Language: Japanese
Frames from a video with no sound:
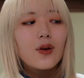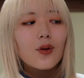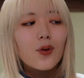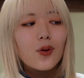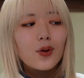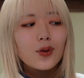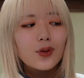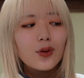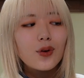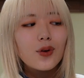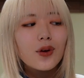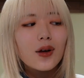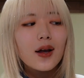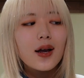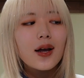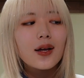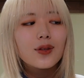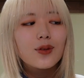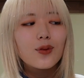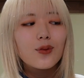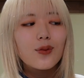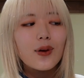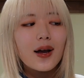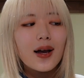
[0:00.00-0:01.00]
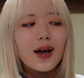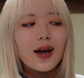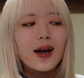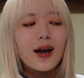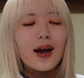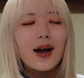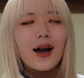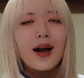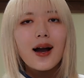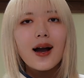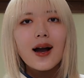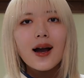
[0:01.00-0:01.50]
このカード
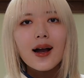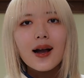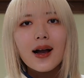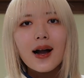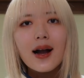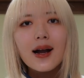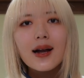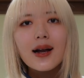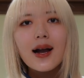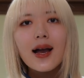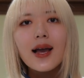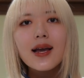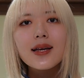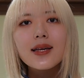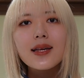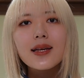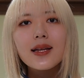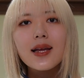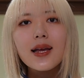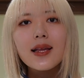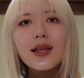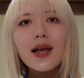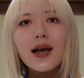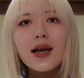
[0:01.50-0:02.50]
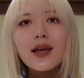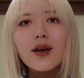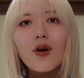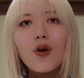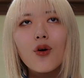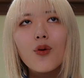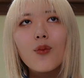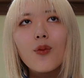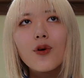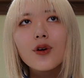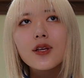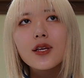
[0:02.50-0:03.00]
は、抱えきれない
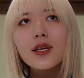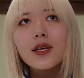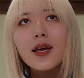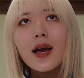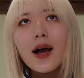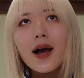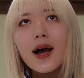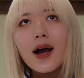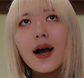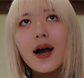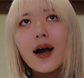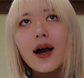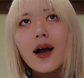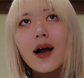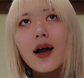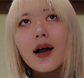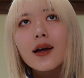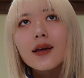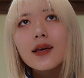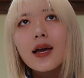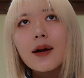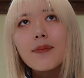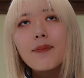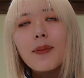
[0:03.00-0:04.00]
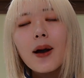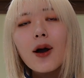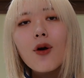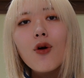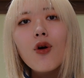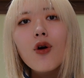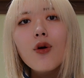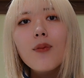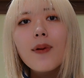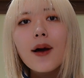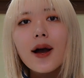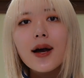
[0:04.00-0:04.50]
重荷や、
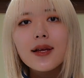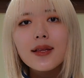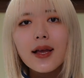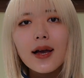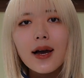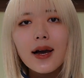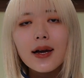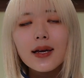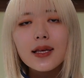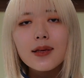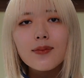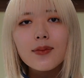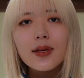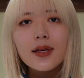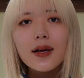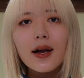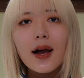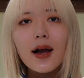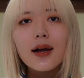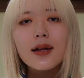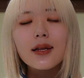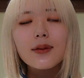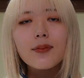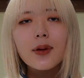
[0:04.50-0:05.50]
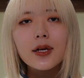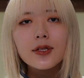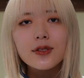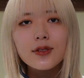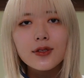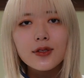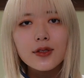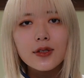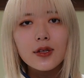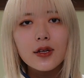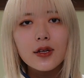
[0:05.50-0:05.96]
キャパオーバーな意味があります。